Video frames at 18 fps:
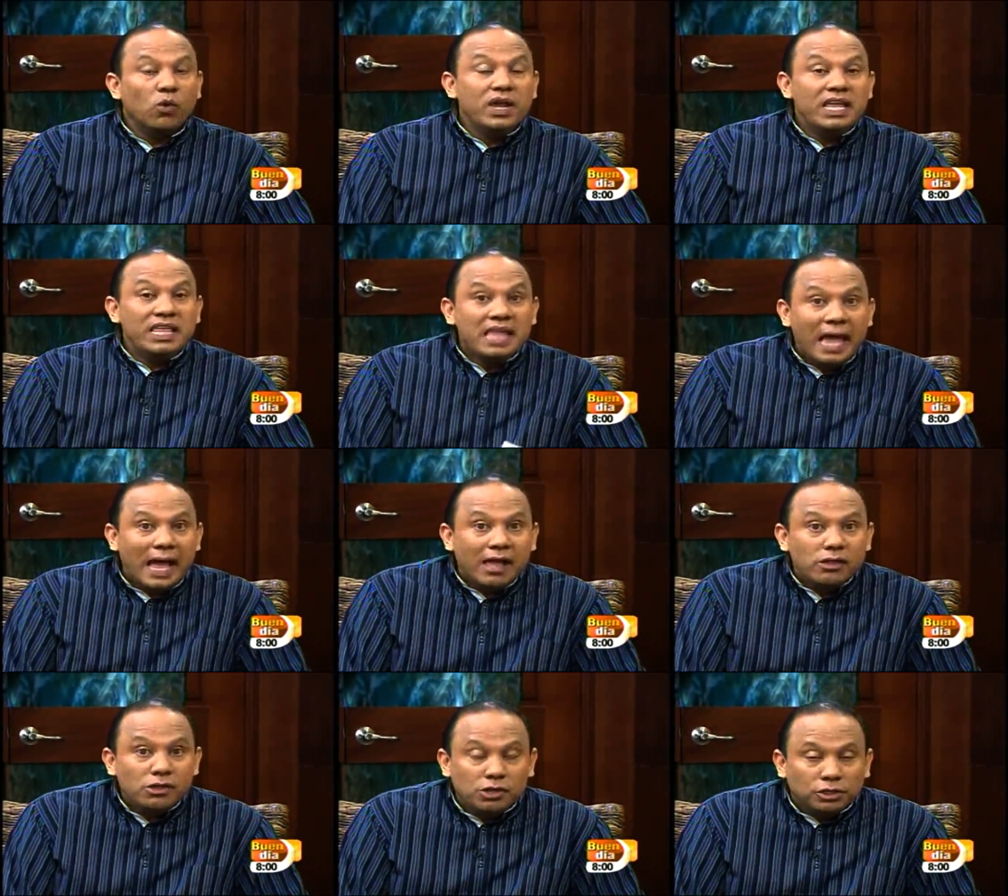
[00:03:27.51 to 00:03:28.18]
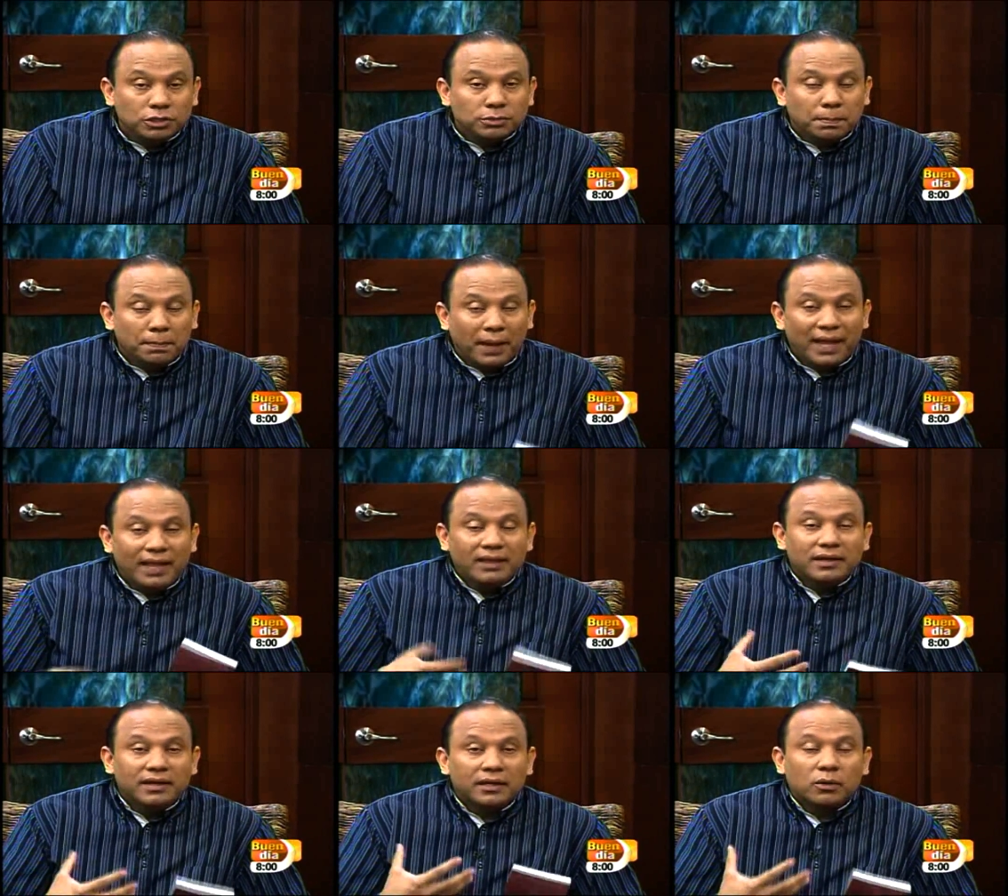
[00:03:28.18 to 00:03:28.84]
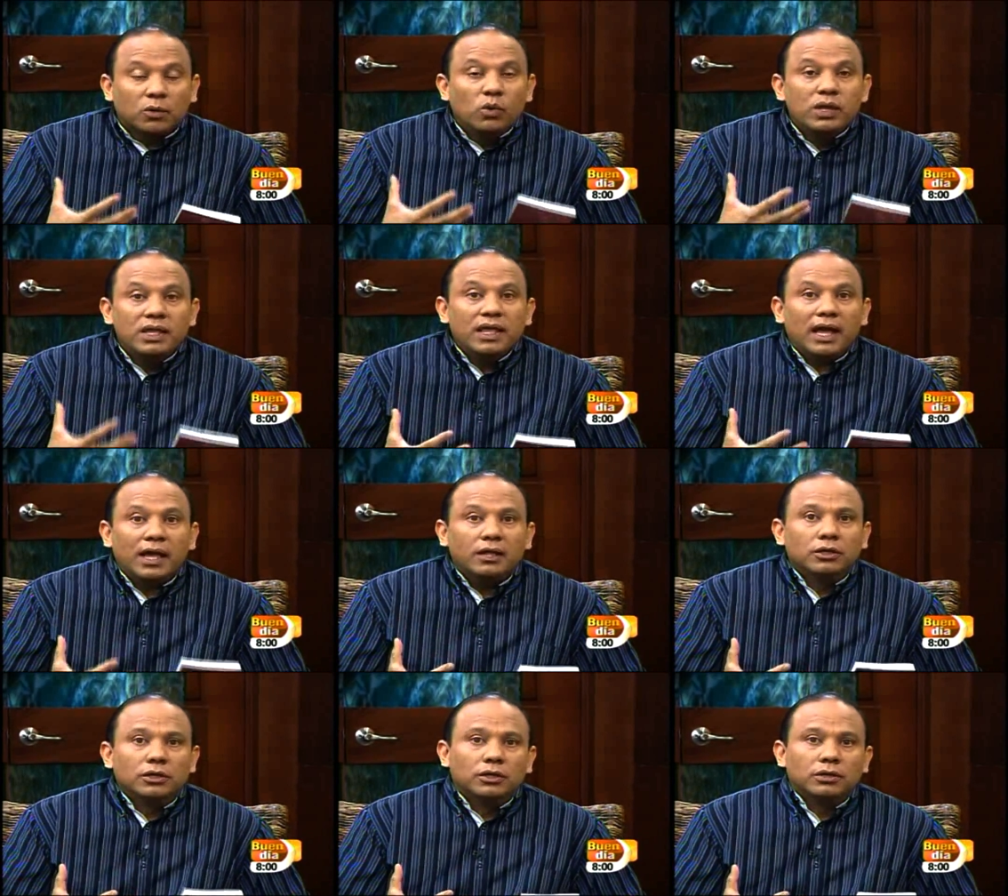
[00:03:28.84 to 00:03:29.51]
Cuidado padre,
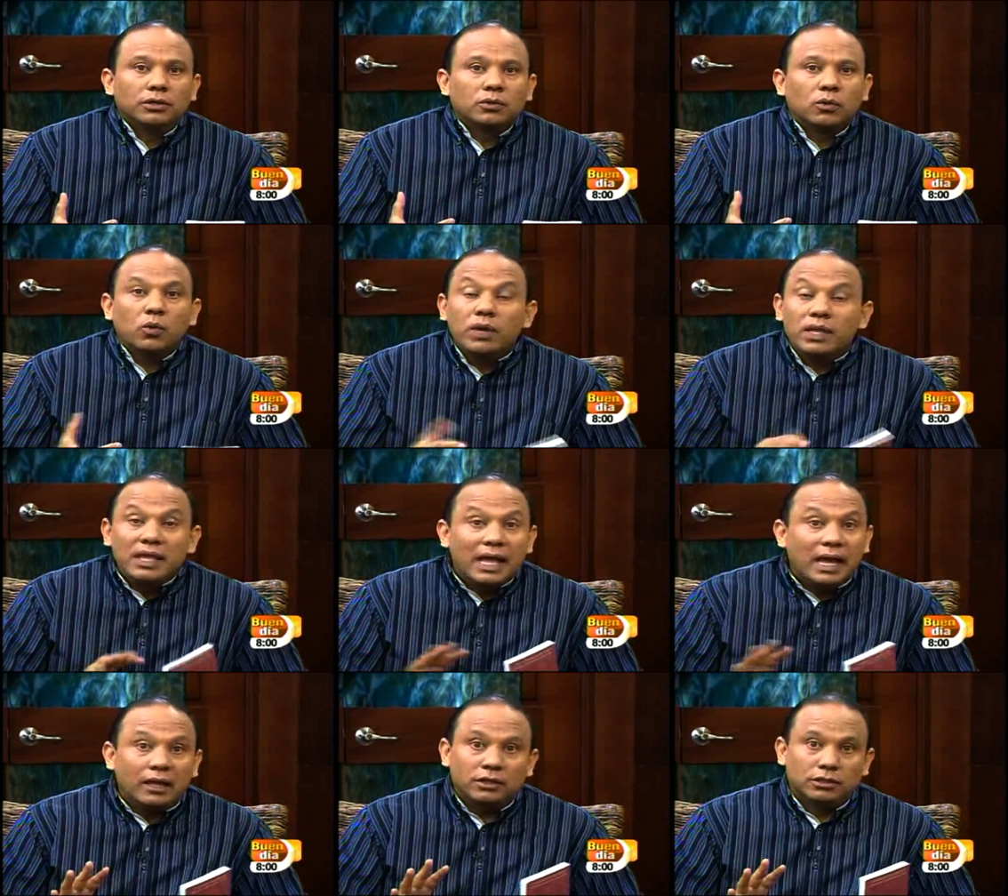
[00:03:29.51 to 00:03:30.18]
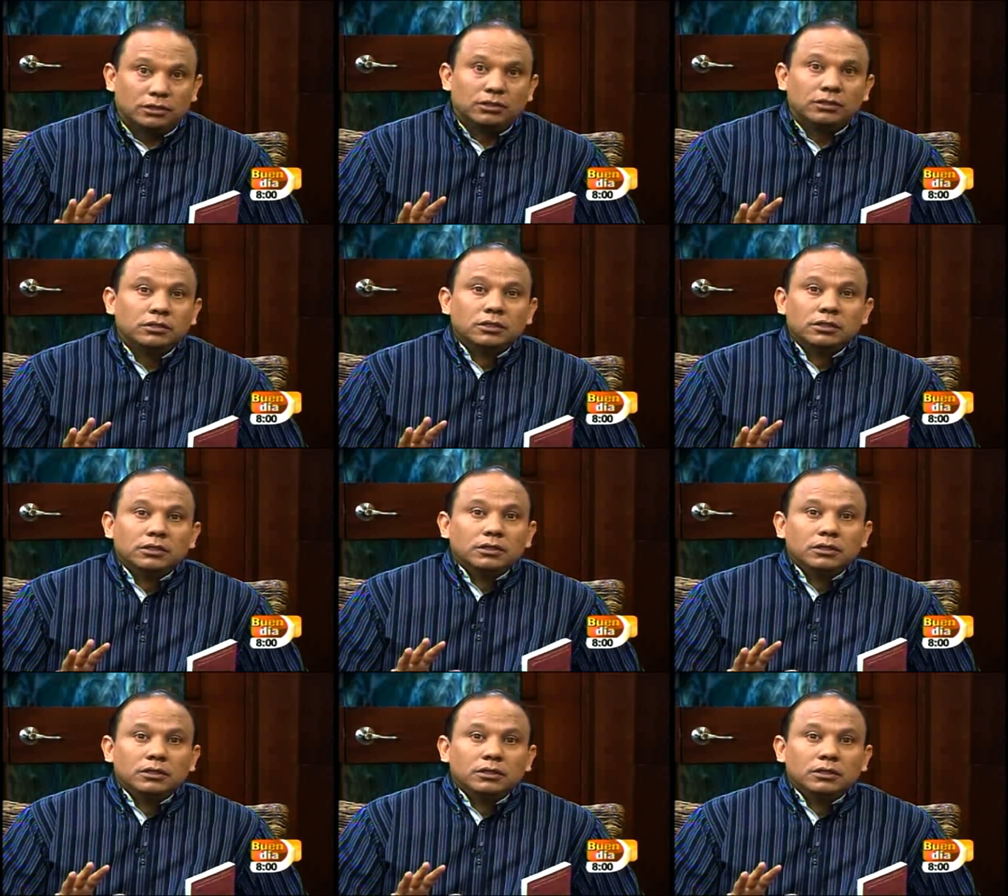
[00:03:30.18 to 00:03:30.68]
cuidado, cuidado,